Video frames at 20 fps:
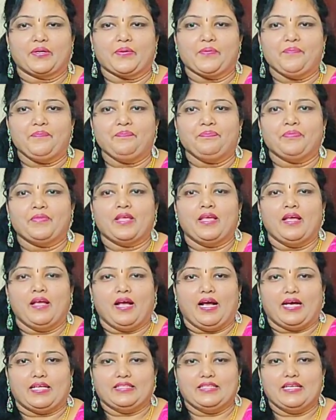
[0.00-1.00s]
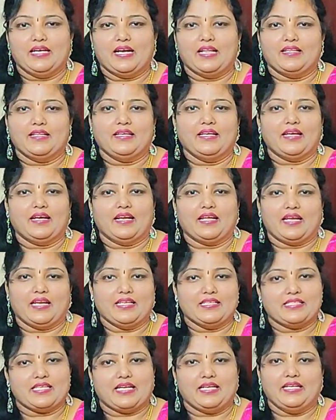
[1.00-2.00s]
இருக்கும் அதனால தான் எங்களுக்கு
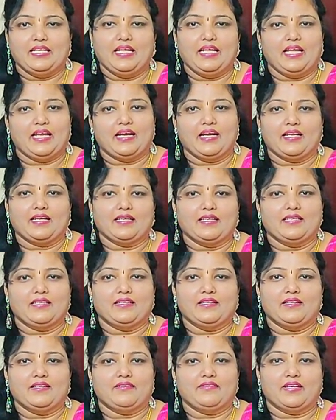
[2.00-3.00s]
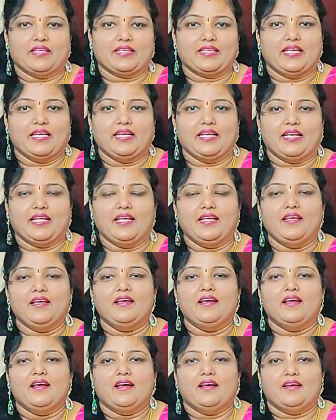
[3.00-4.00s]
ஏன்னா சண்டே எங்களுக்கு ஒர்க்கிங் டே
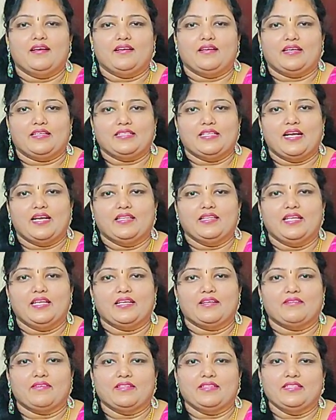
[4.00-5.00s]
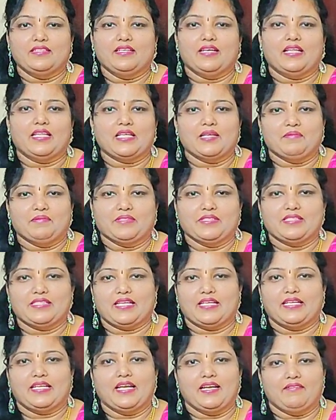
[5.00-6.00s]
அதனால தான் எனக்கு வந்து
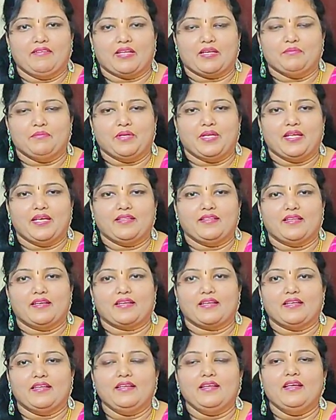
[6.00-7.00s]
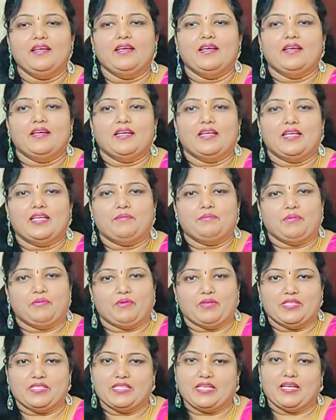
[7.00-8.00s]
அதிகபட்சம் சண்டேயில் வர முடியாது இருக்குது இப்போ
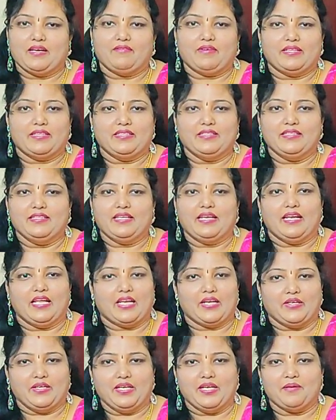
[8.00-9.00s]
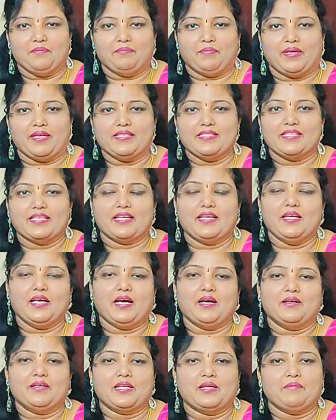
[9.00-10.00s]
ஒன்ஸ் நான் வந்து எல்லாருக்கிட்டையும் நான் பேசுகிறேன்
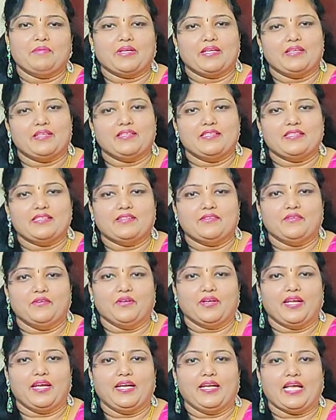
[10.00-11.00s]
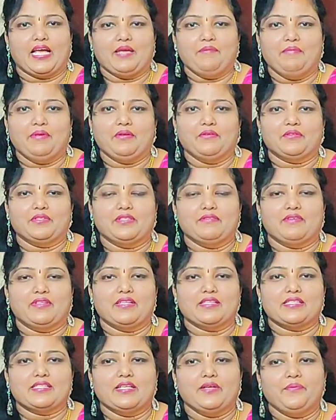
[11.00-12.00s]
நமக்கு ஓகே டைமிங் ஒத்து
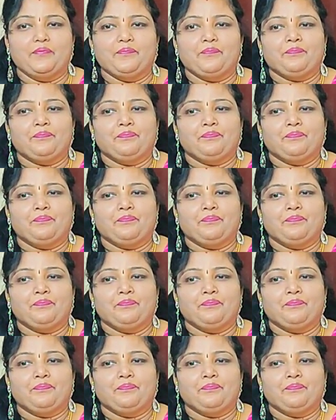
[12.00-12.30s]
வந்துச்சுன்னா